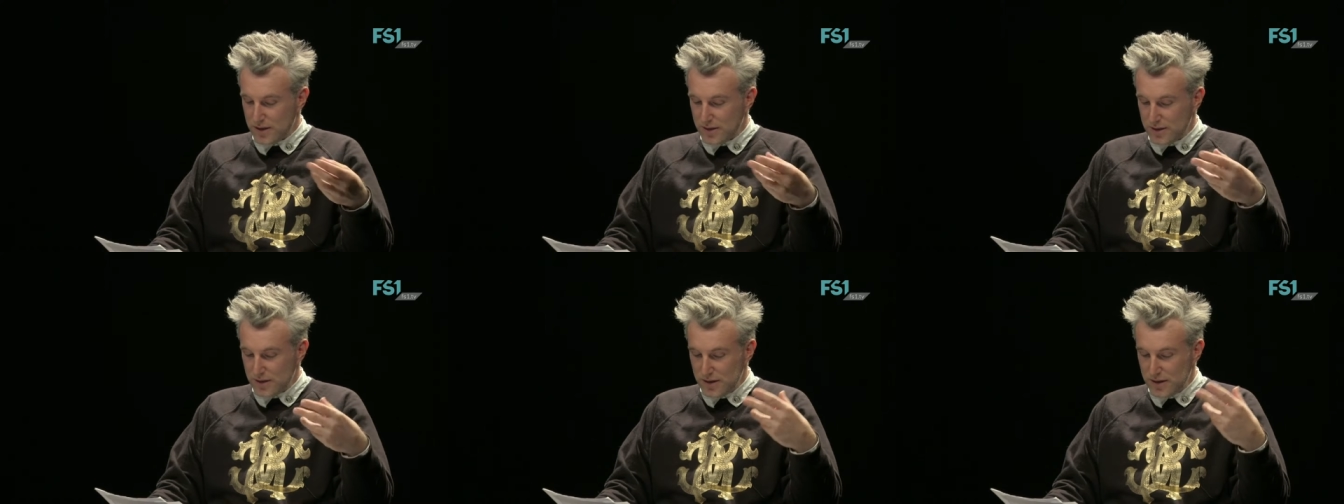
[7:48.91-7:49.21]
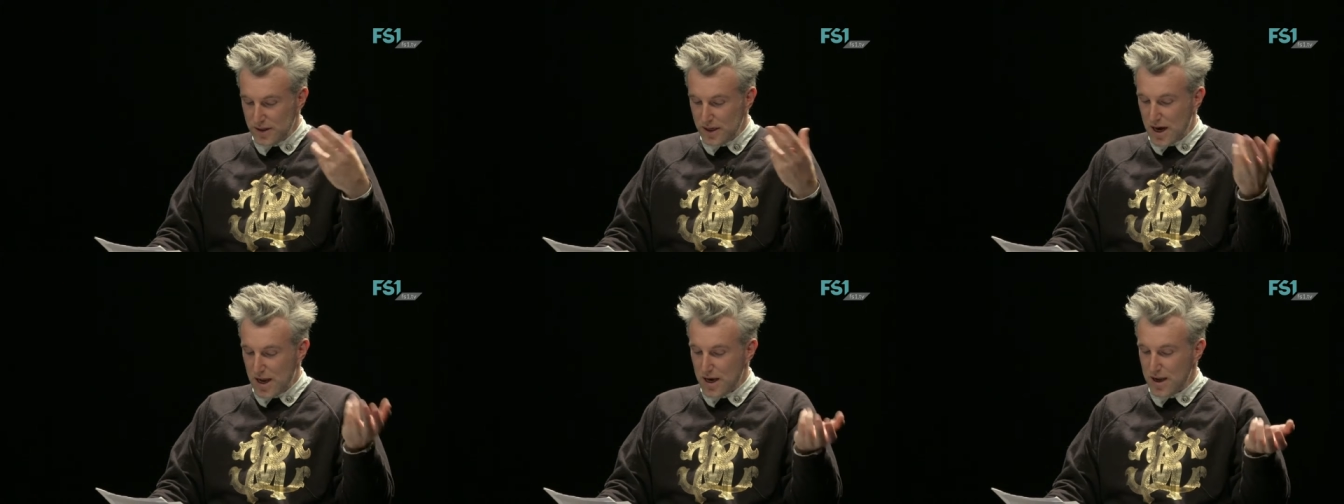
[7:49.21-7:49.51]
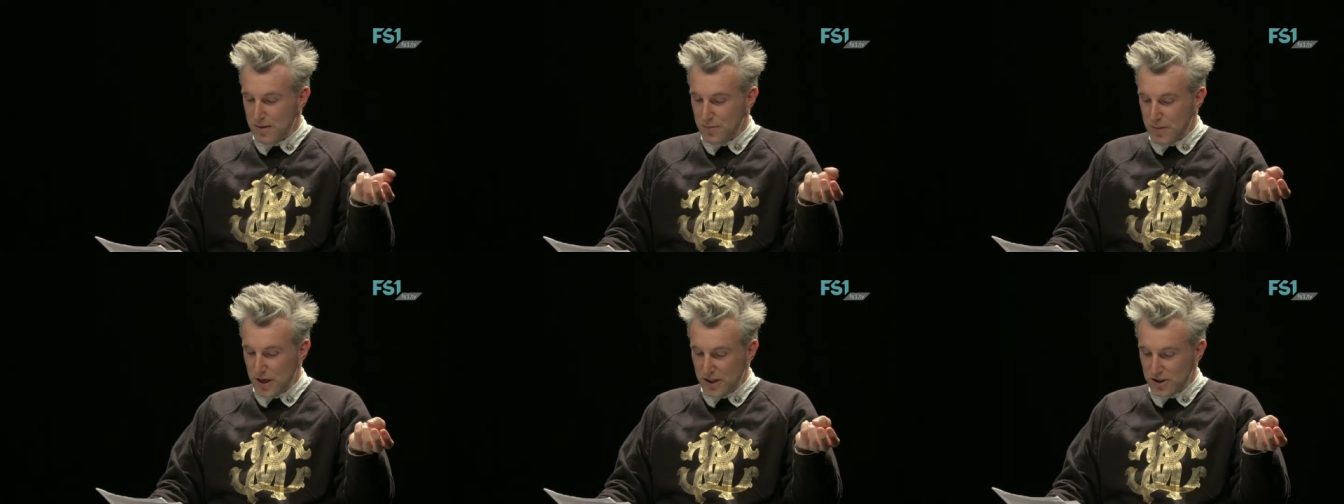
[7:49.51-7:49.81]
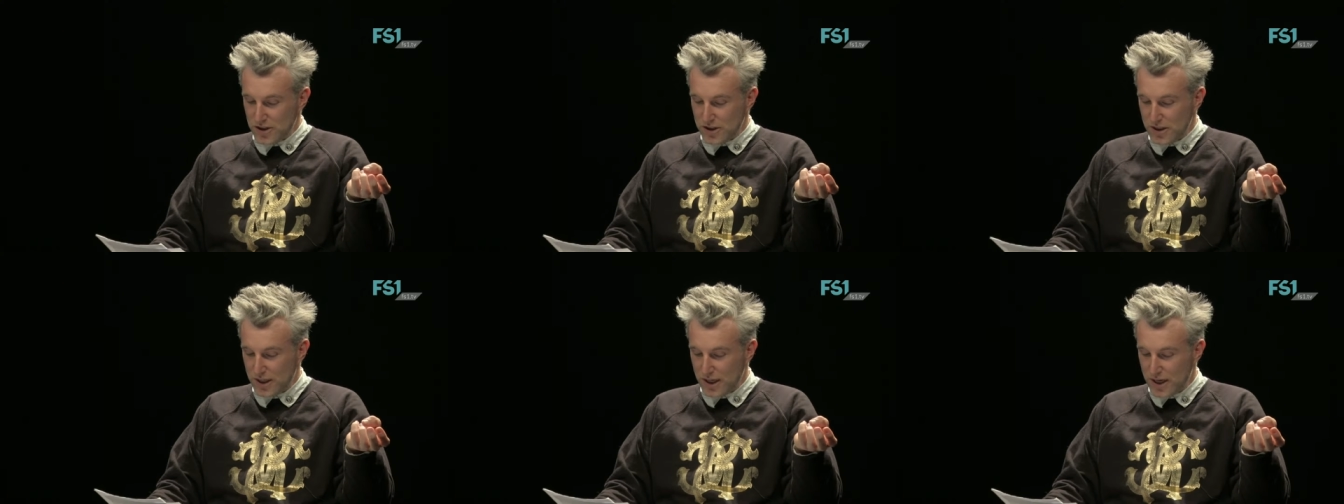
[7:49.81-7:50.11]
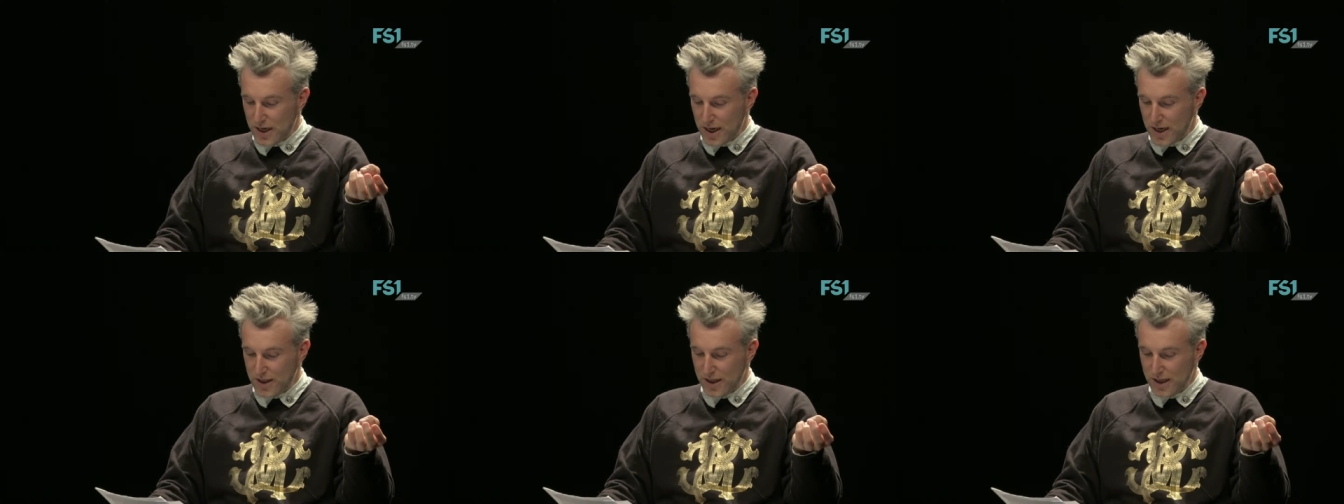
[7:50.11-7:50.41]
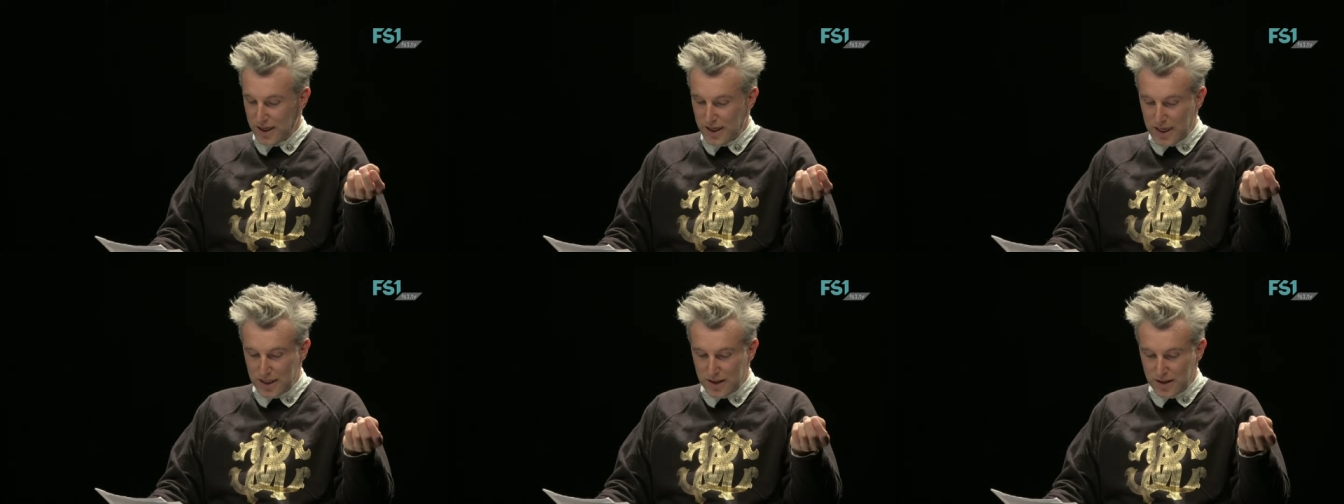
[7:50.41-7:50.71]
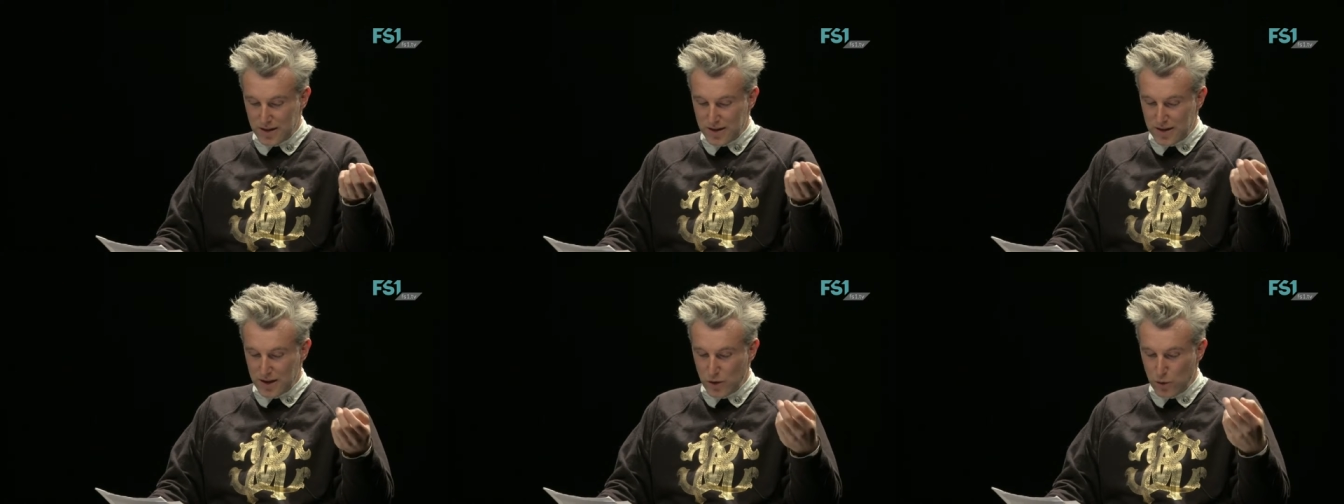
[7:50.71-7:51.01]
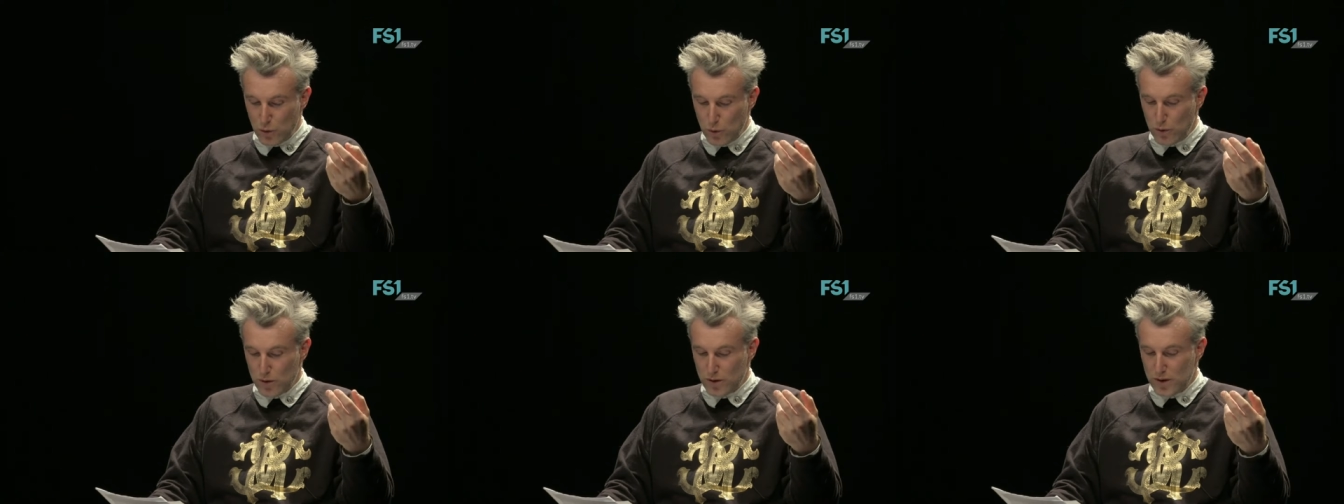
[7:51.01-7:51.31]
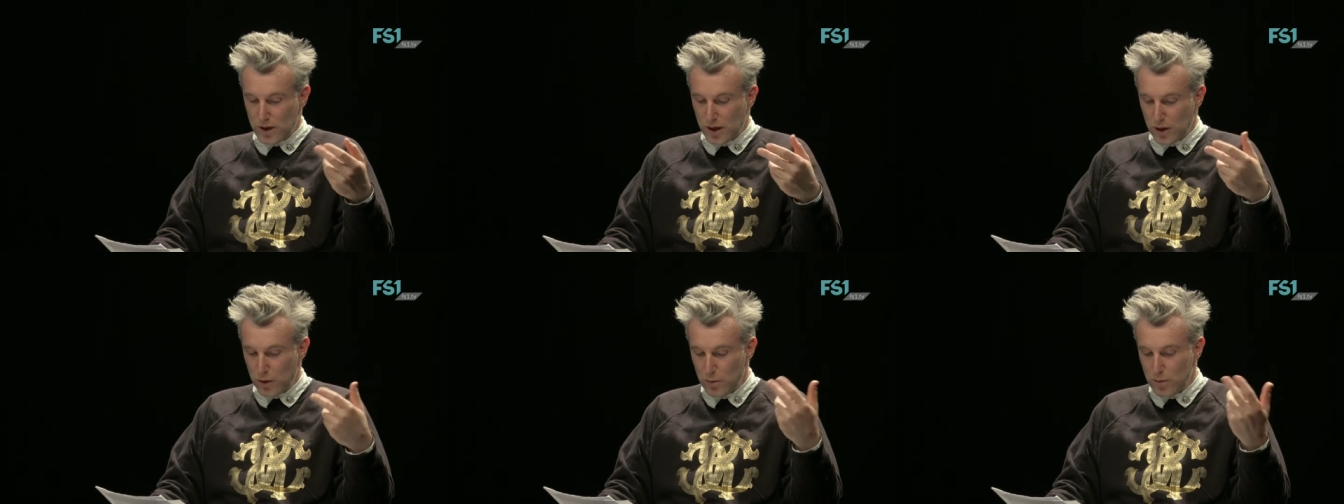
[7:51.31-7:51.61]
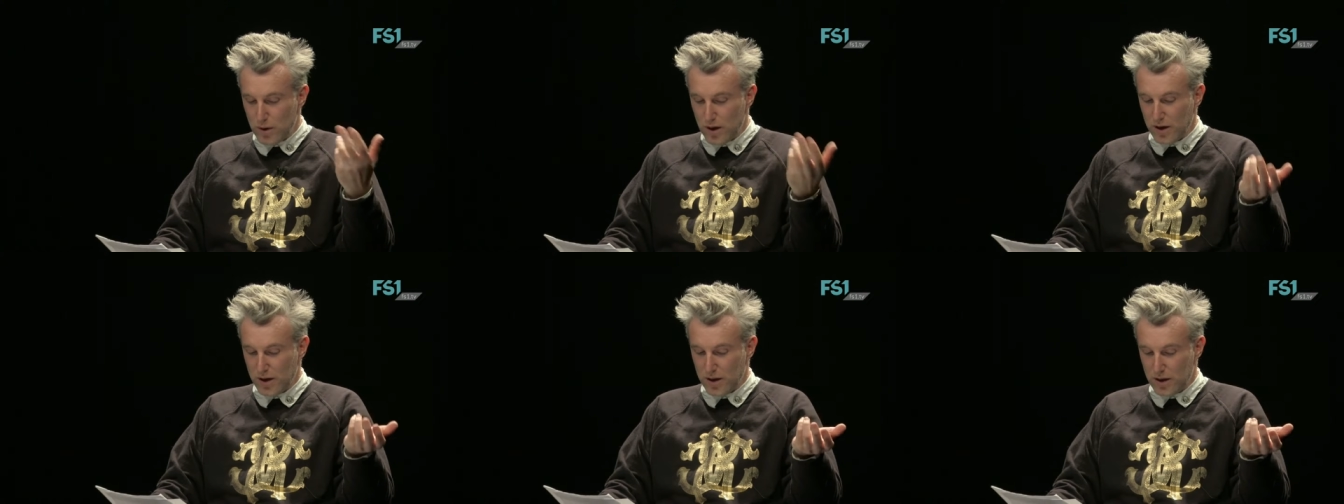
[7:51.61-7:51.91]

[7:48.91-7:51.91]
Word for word: das sind die allen Menschen, die keine Kenntnisse darüber,